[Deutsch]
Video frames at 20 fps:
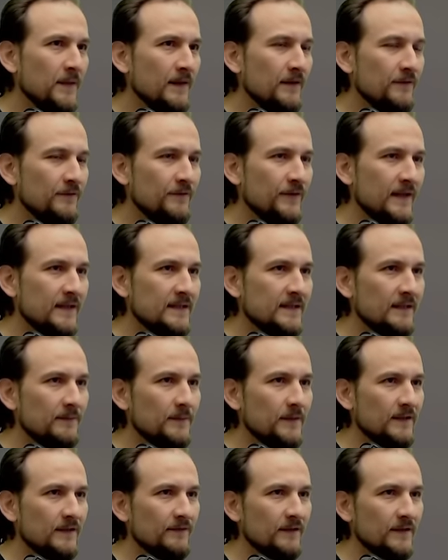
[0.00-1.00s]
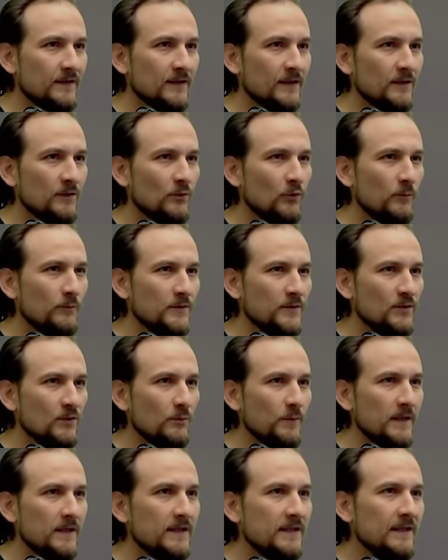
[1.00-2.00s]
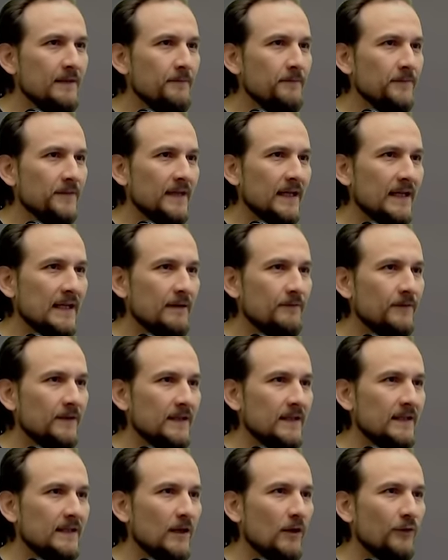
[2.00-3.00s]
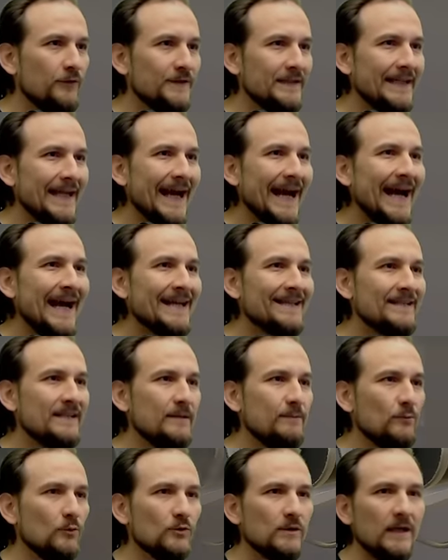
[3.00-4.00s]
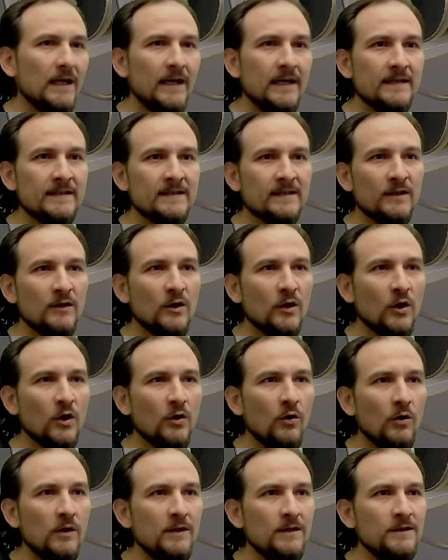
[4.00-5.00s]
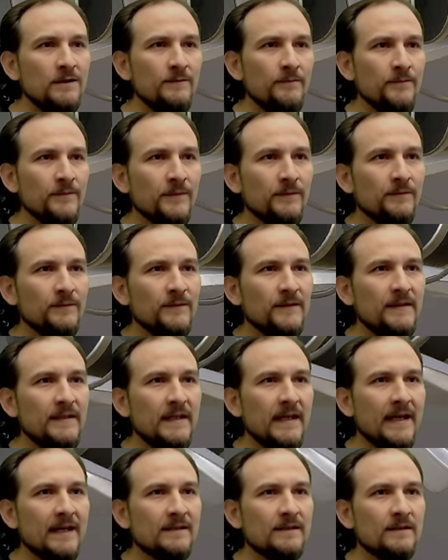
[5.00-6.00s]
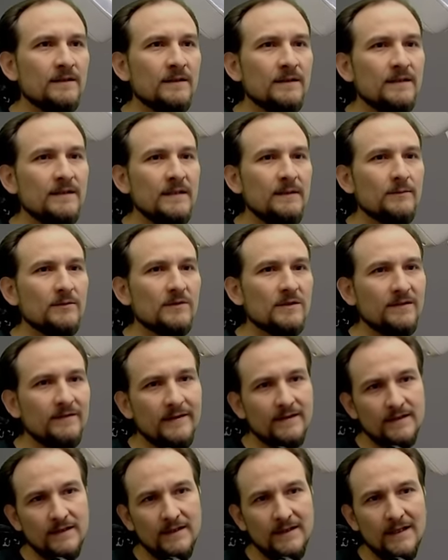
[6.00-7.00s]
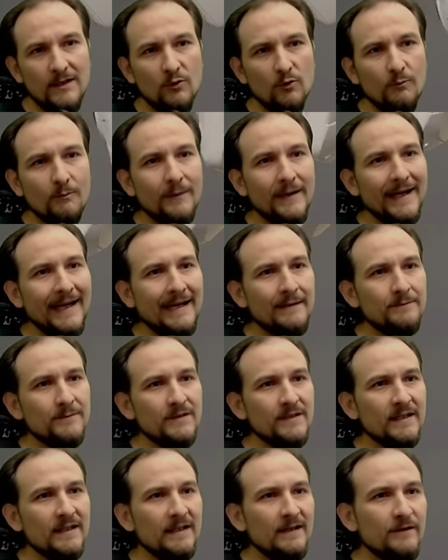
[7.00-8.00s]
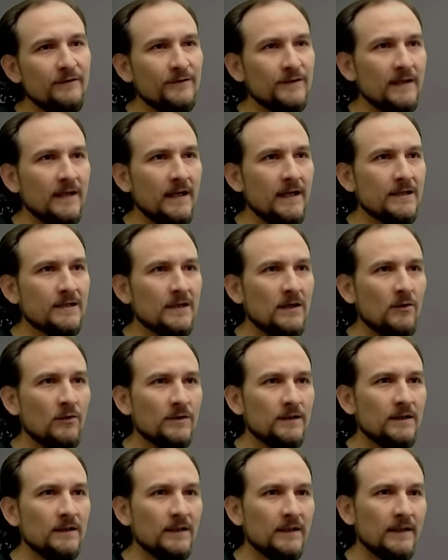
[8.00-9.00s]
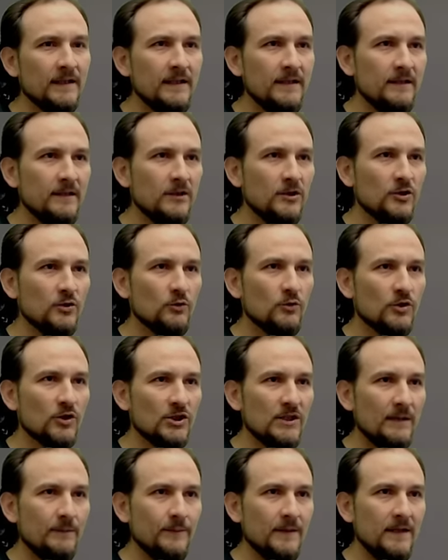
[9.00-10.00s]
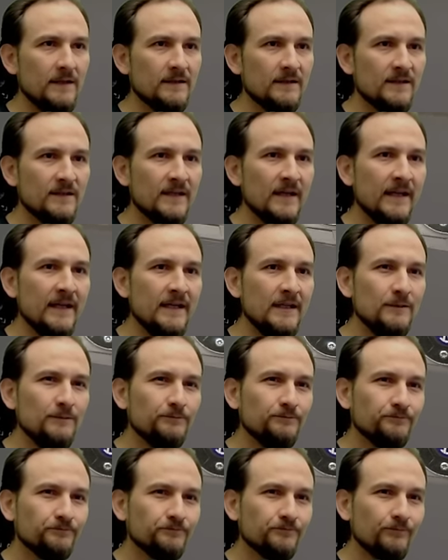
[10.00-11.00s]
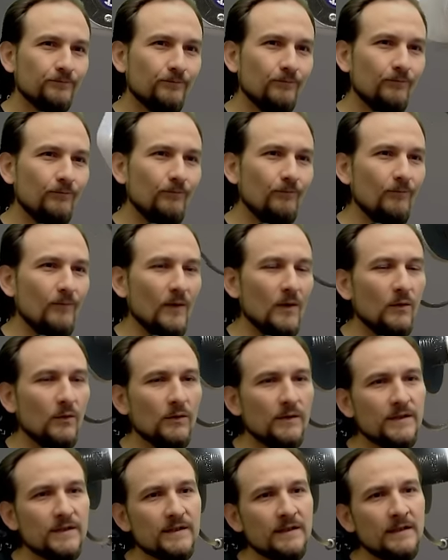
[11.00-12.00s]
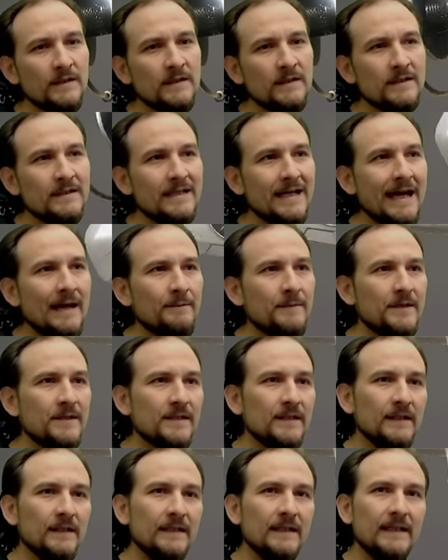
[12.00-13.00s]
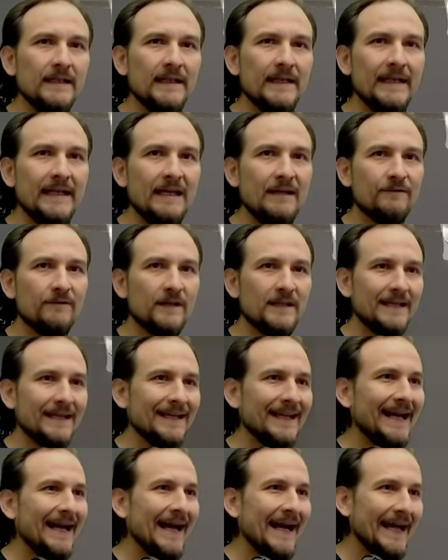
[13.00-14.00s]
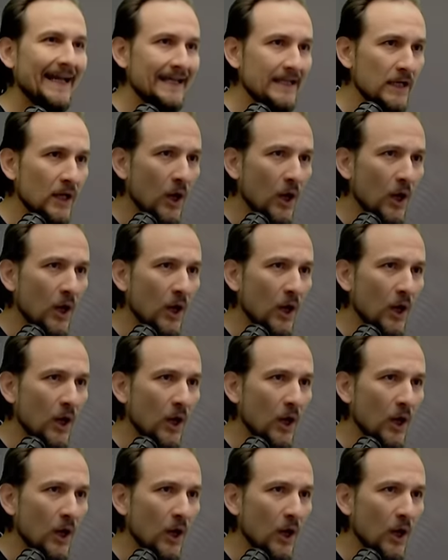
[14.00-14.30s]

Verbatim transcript: falls da ein bisschen was dran rumzuppelt. Dann haben wir hier drauf die Asimut als Rolle. Die hat äh, 27 Kilo Bremskraft, also auch ein richtig schön stabiles Teil. Und äh, damit gehen wir dann rein